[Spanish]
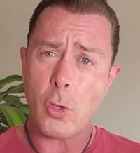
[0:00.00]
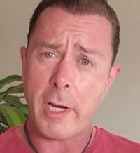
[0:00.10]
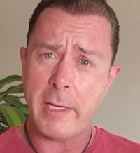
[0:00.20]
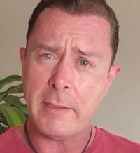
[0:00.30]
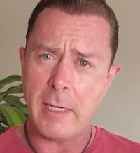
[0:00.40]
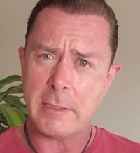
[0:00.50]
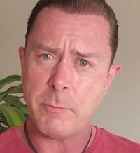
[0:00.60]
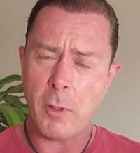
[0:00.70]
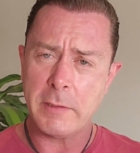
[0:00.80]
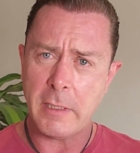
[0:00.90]
correcta las
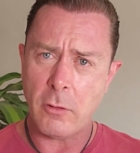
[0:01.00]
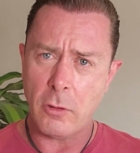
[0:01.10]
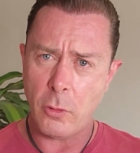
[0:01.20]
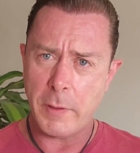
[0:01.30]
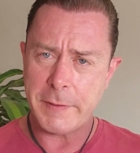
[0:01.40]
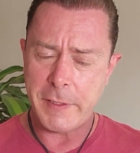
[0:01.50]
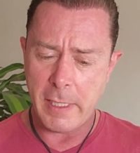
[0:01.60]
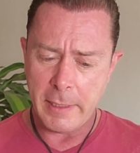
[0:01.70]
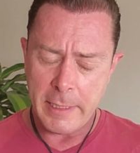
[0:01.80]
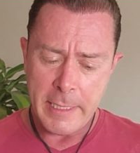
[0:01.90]
pruebas de
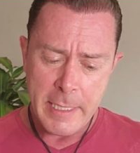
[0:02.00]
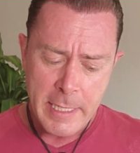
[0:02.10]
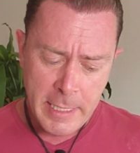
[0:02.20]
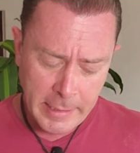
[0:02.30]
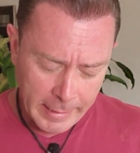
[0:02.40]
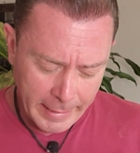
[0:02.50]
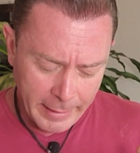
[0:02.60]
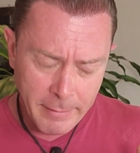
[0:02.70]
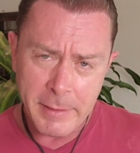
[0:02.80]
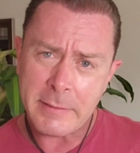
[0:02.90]
congruencia y que
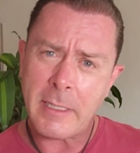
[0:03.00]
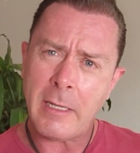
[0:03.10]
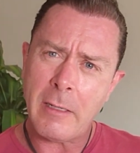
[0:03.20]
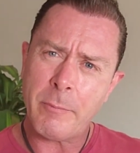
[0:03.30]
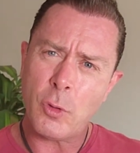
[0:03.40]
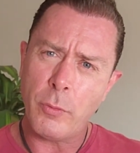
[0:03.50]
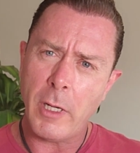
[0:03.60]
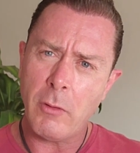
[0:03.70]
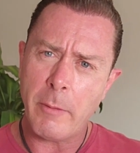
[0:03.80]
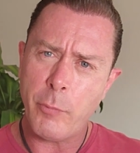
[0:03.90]
cada vez que
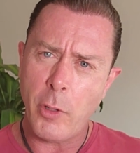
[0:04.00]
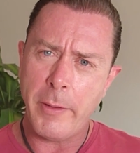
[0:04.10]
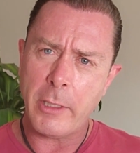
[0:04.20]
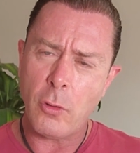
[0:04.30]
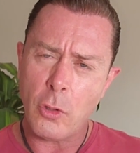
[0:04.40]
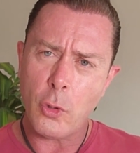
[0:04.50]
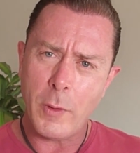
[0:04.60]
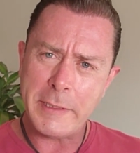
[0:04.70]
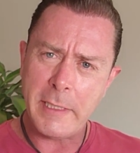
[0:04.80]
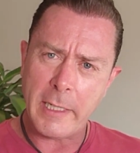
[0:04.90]
tuviera una prueba de
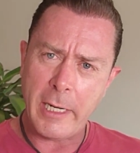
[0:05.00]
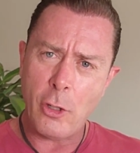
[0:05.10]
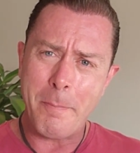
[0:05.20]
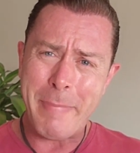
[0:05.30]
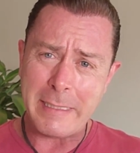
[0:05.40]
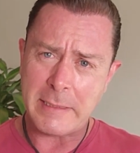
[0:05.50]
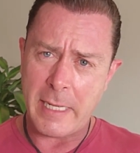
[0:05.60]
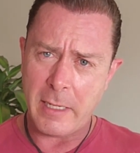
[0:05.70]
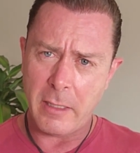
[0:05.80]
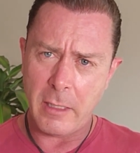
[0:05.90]
congruencia que no
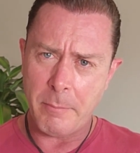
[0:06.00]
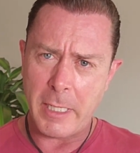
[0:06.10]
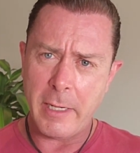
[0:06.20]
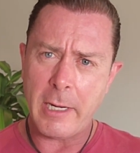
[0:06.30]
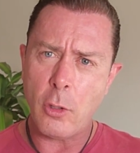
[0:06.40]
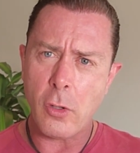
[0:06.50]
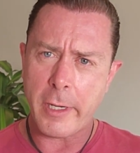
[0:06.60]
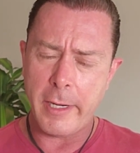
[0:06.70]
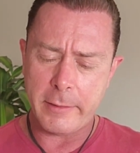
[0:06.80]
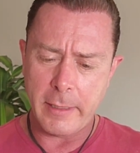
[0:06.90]
pasara de manera
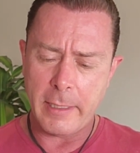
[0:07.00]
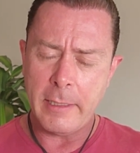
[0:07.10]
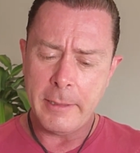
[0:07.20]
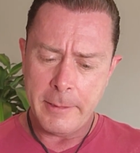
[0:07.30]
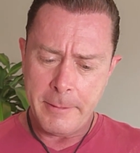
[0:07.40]
correcta,